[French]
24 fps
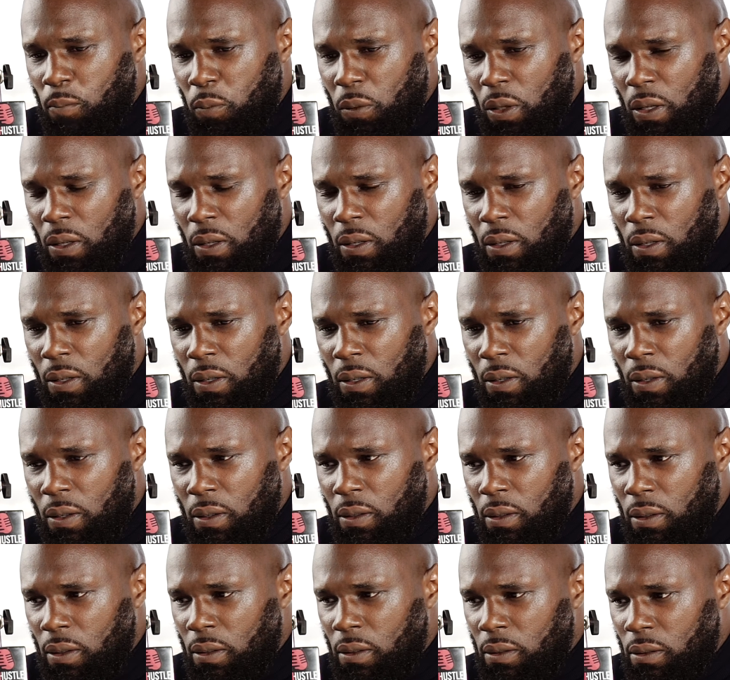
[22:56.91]
Euh,
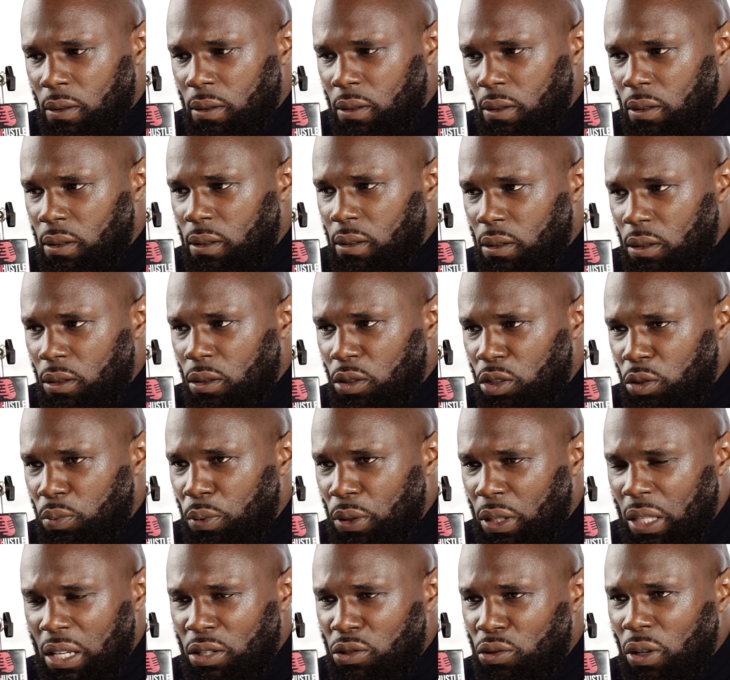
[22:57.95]
je
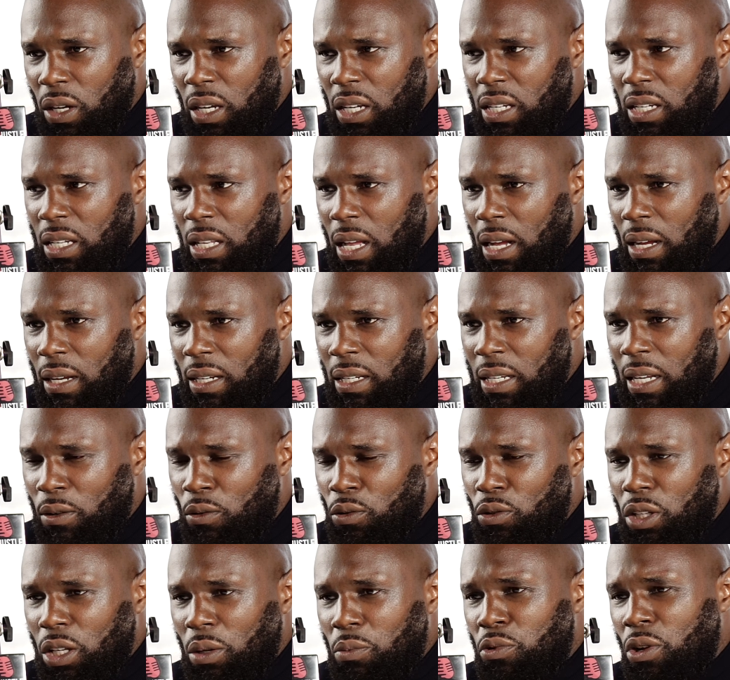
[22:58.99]
peux t'assurer qu'il a,
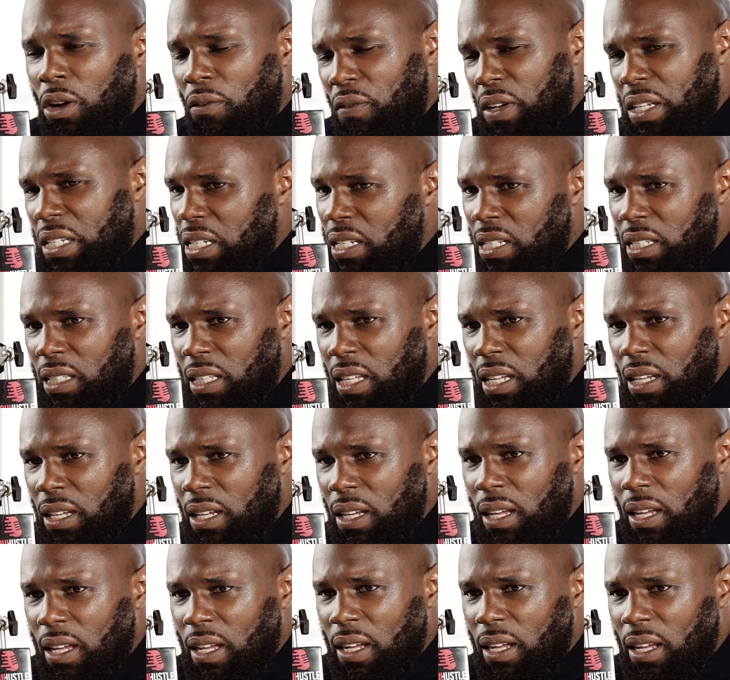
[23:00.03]
contribué à faciliter
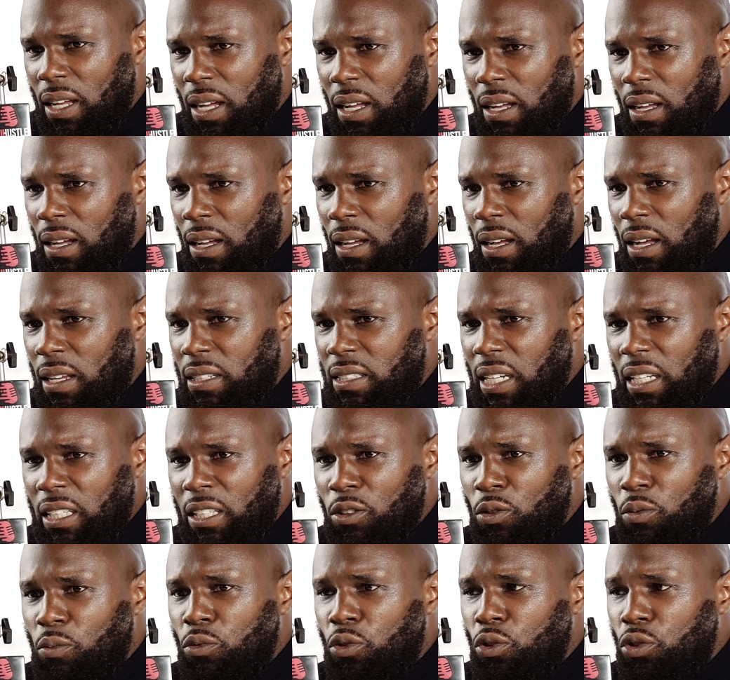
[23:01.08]
euh, un
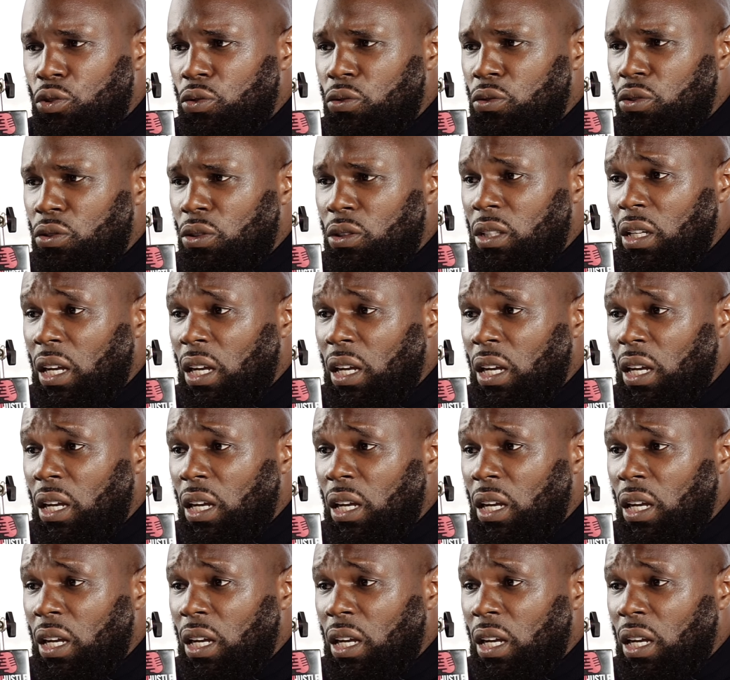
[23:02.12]
certain nombre de choses sur le